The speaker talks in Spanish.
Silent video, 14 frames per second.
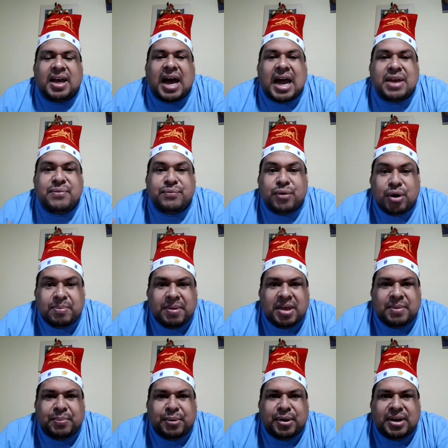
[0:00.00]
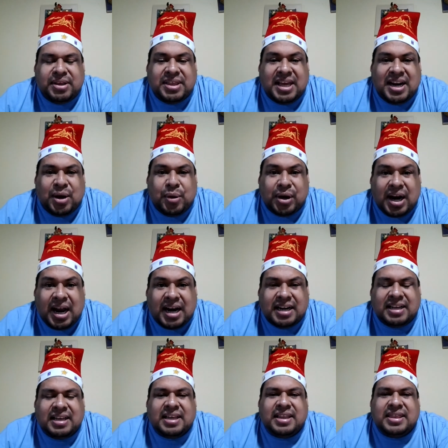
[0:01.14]
Hay formas de poder
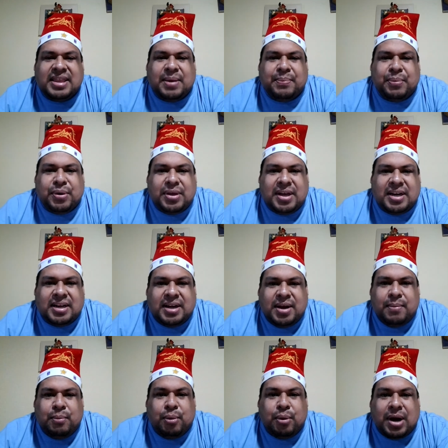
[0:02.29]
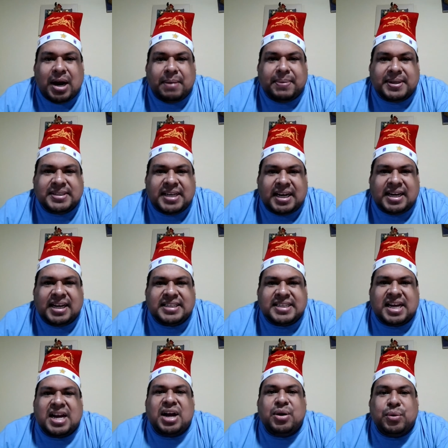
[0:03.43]
ahorrar, de poder buscar pasajes
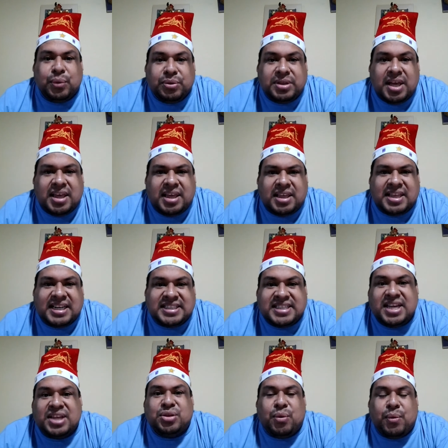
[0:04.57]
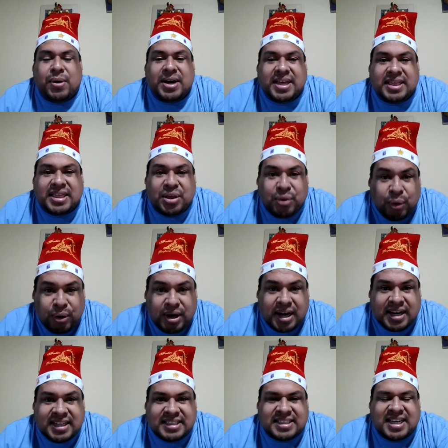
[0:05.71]
a Cancún desde 340
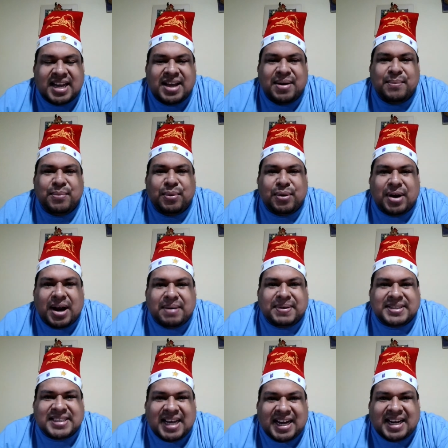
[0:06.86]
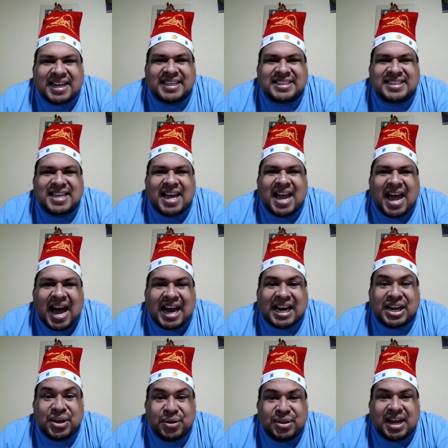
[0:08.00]
dólares, buscar pasajes a
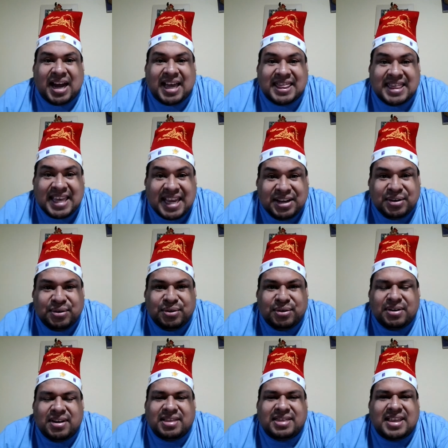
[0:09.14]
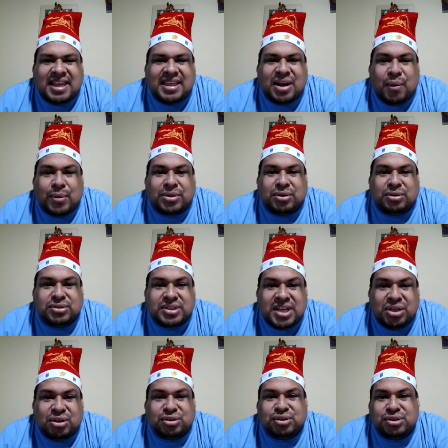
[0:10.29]
Río de Janeiro desde
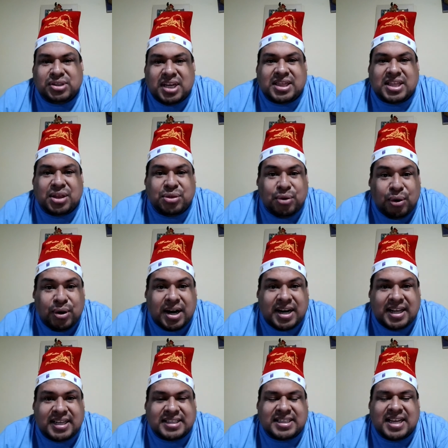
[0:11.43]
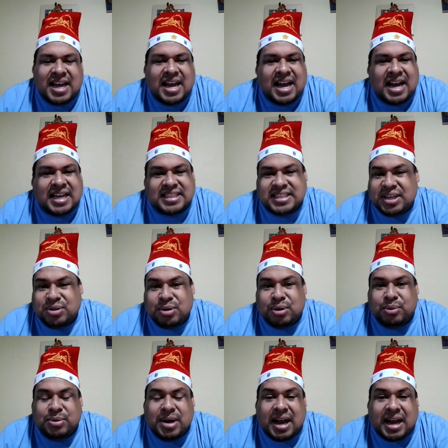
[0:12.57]
480 dólares, haciendo
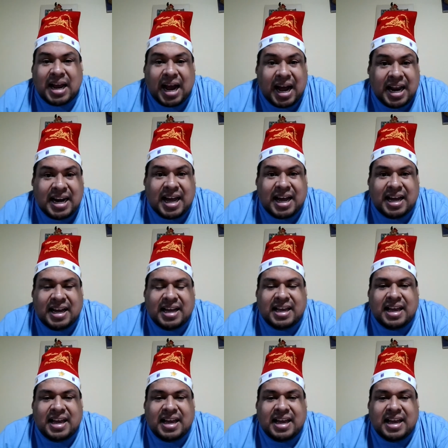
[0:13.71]
alguna escala,